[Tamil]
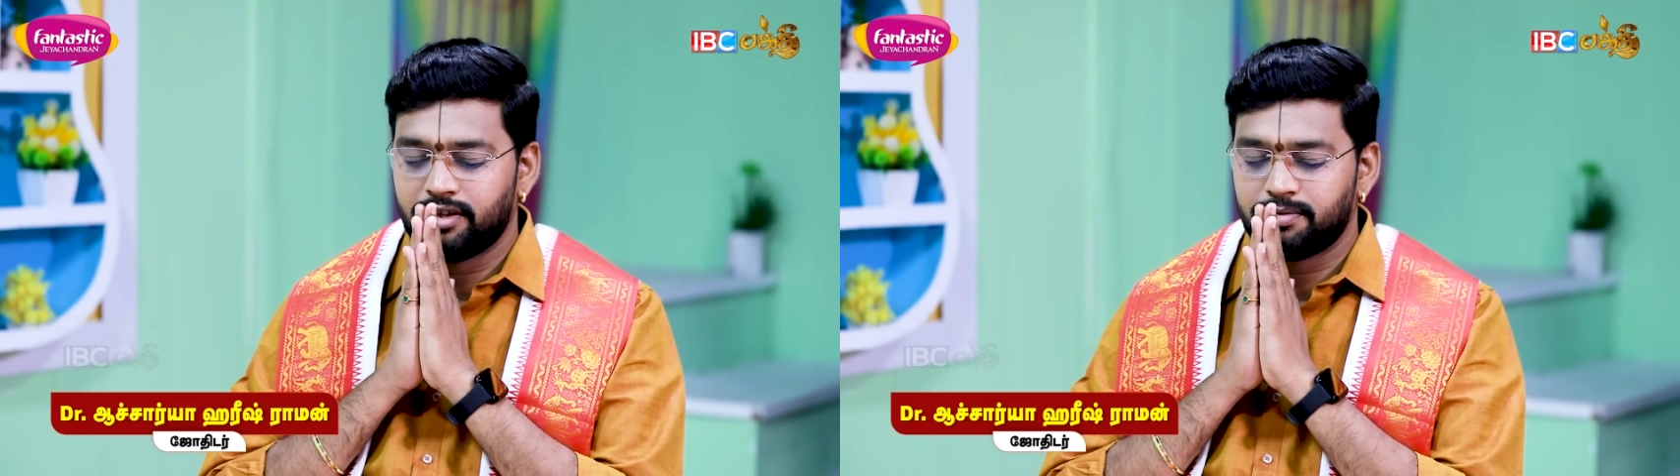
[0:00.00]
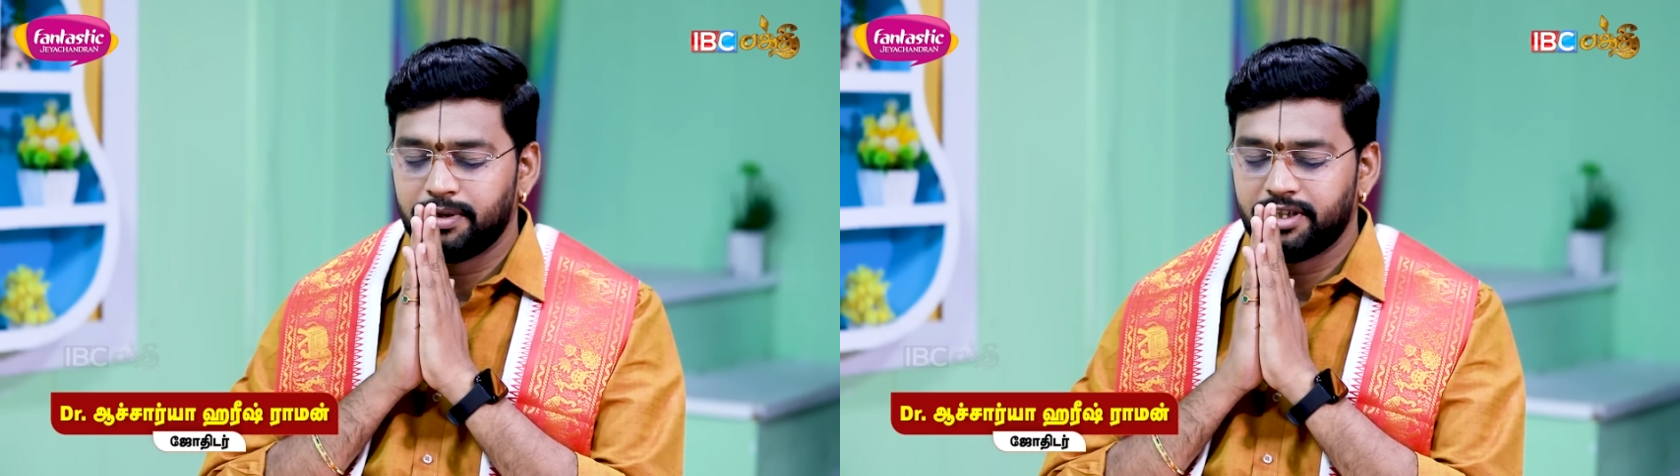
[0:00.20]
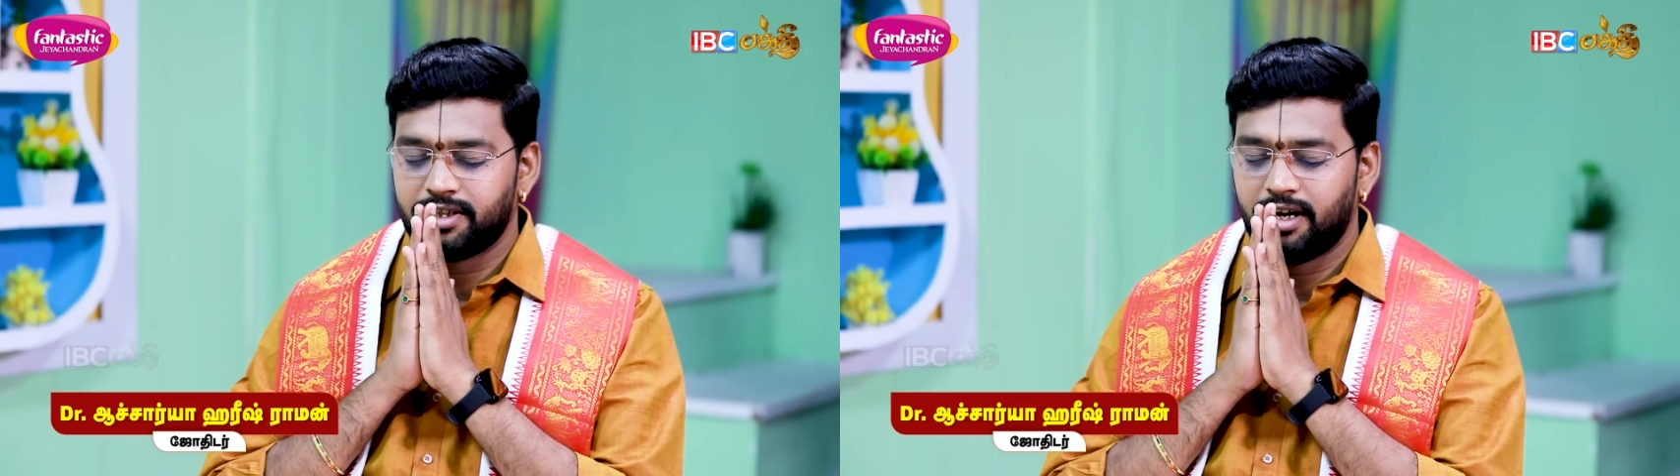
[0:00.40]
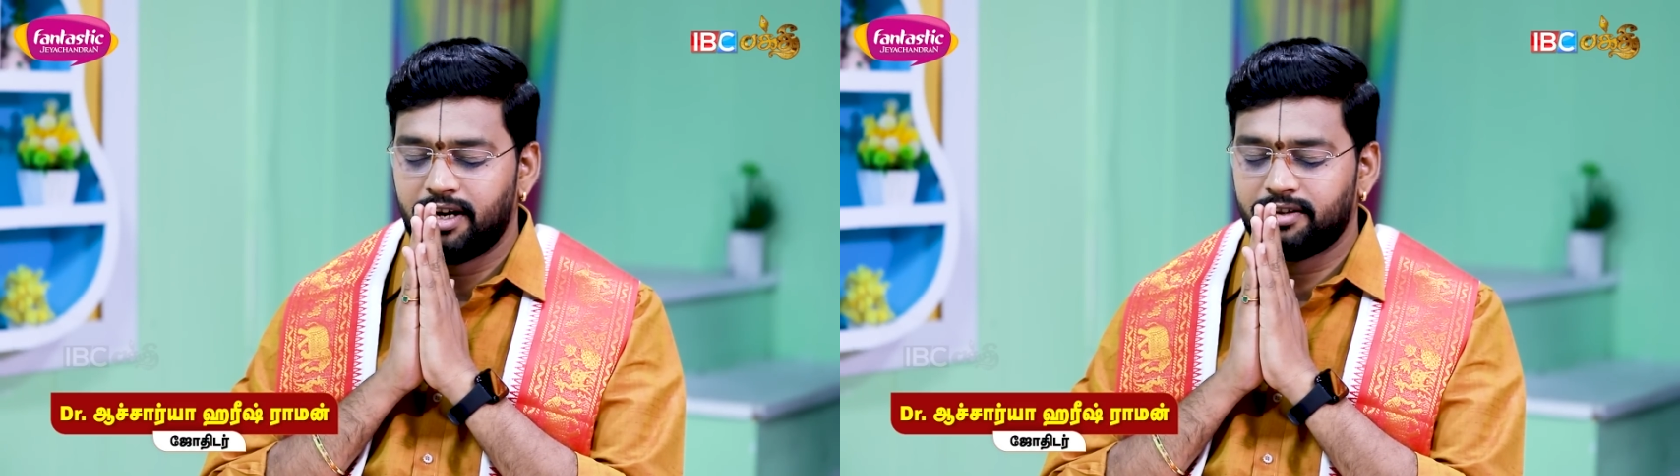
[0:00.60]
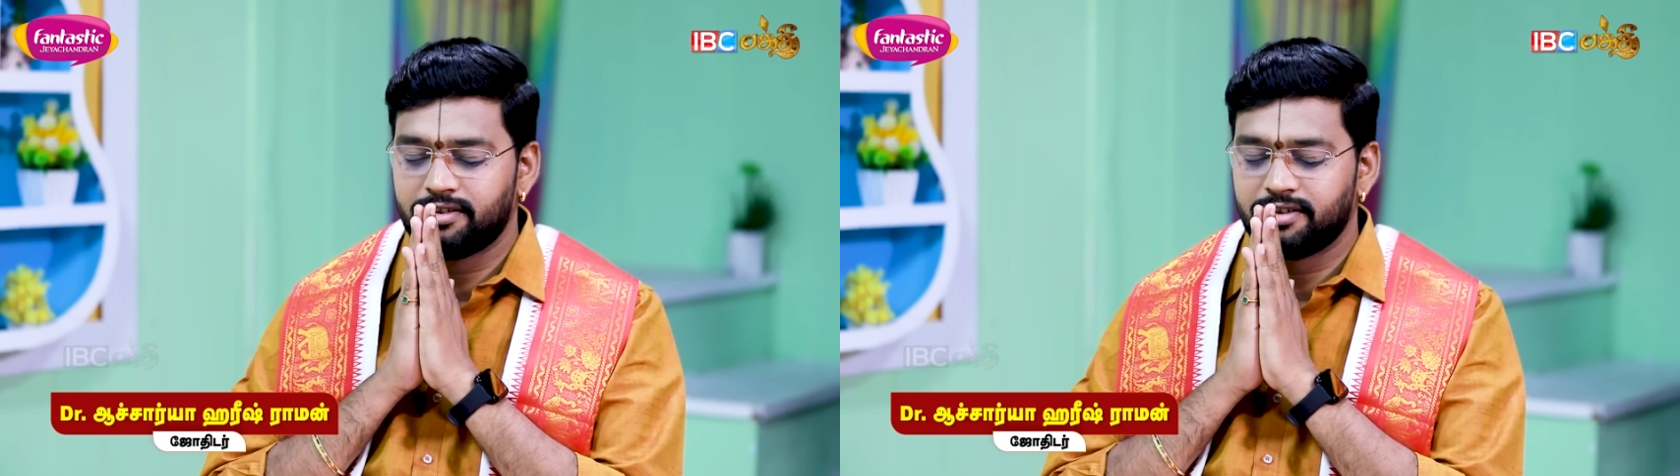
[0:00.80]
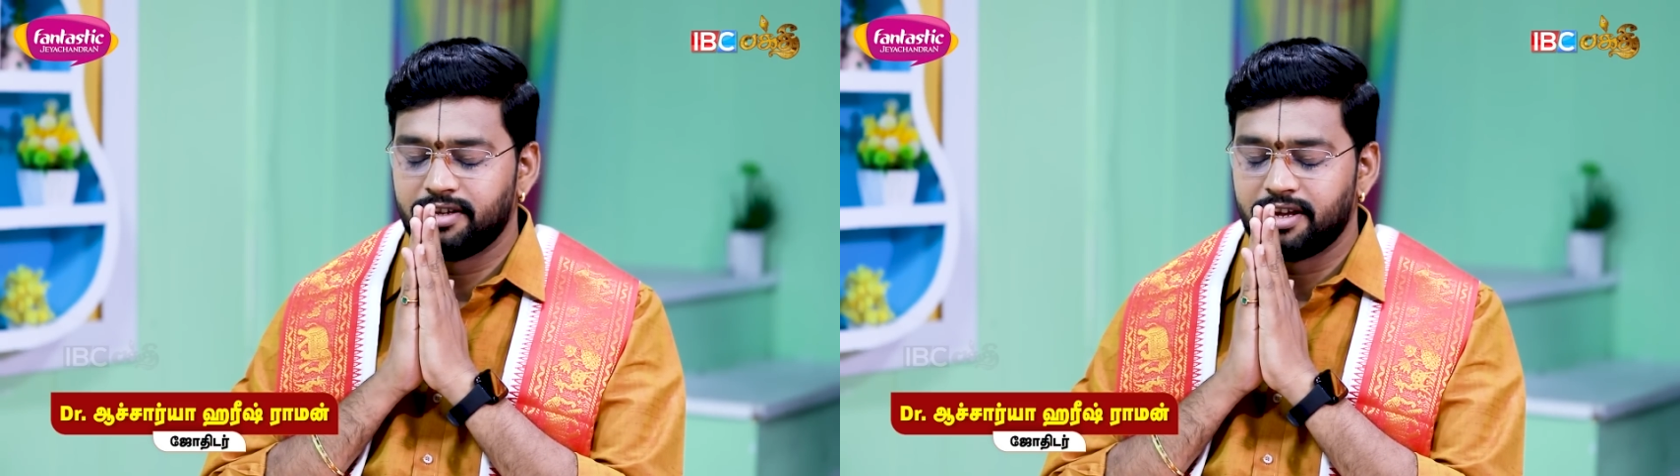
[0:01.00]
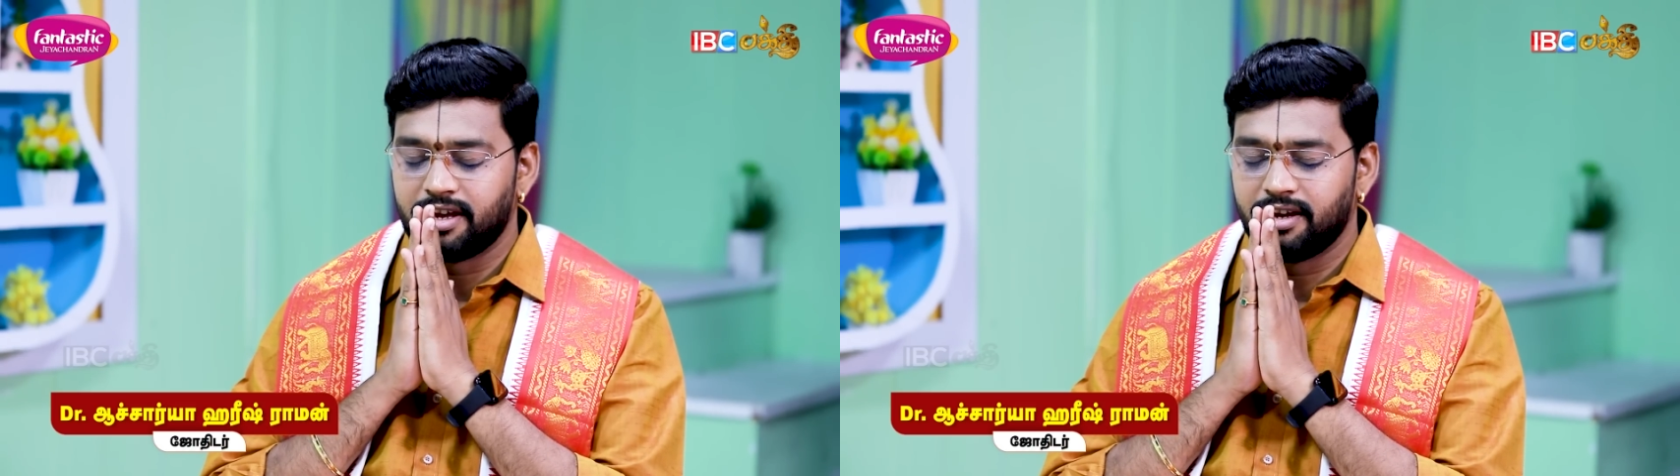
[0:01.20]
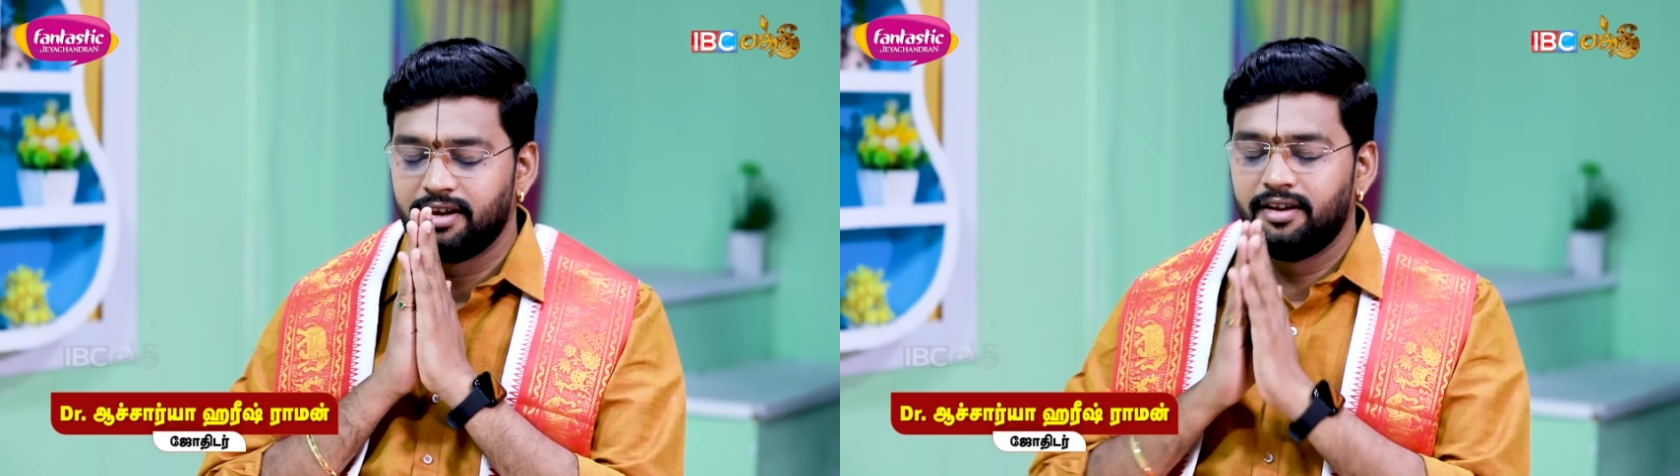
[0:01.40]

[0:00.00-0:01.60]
தஸ்மதிஷ்டார்த்த சித்தையே